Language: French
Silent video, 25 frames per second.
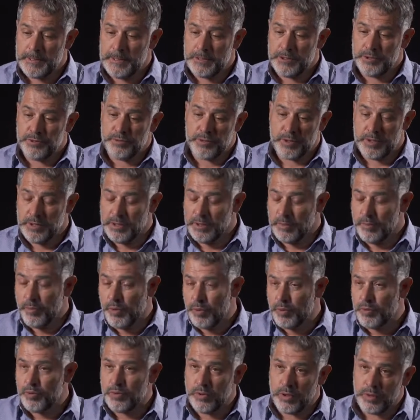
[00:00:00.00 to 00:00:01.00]
Je suis allé dans
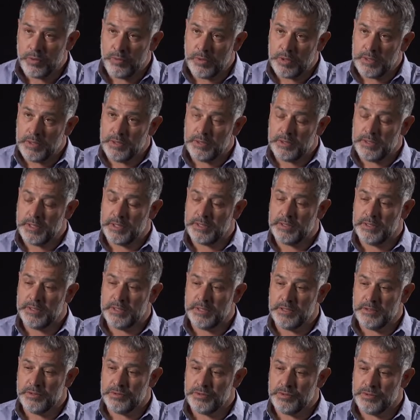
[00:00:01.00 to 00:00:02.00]
beaucoup d'endroits de
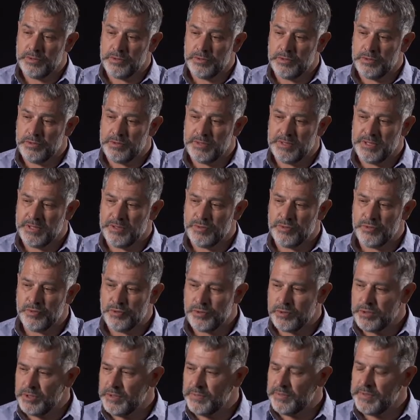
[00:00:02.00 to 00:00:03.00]
l'Antarctique. C'est
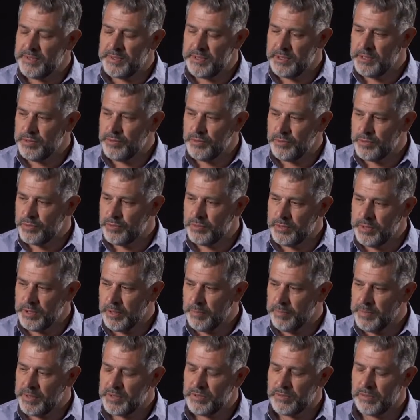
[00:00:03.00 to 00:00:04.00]
toujours difficile de se dire
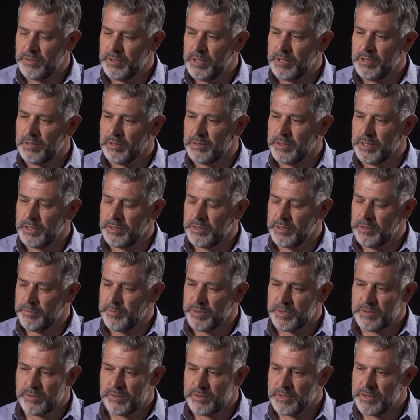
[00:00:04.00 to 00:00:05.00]
passionné de l'Antarctique
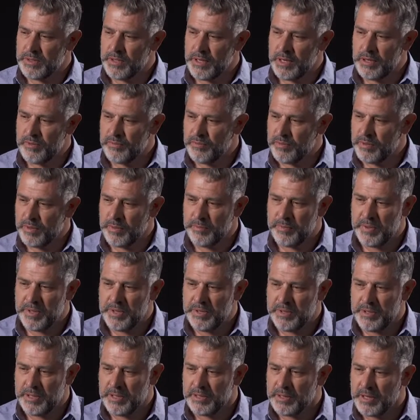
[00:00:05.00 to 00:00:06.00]
parce que c'est à la fois un pays
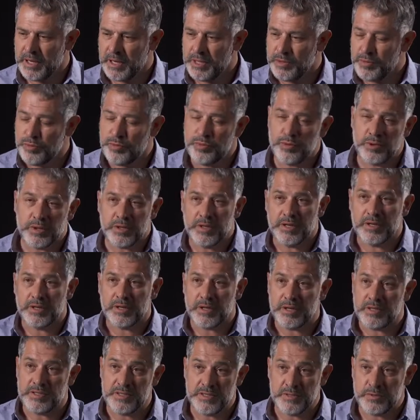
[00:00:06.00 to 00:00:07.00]
qui est très dur, qui est
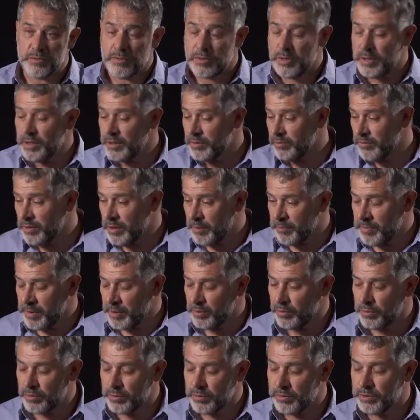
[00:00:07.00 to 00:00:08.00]
très isolé, où il n'y a pas
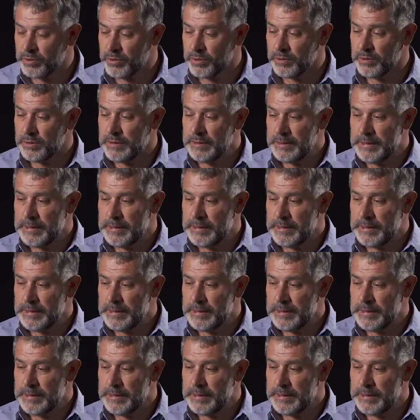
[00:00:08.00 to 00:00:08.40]
d'autres gens.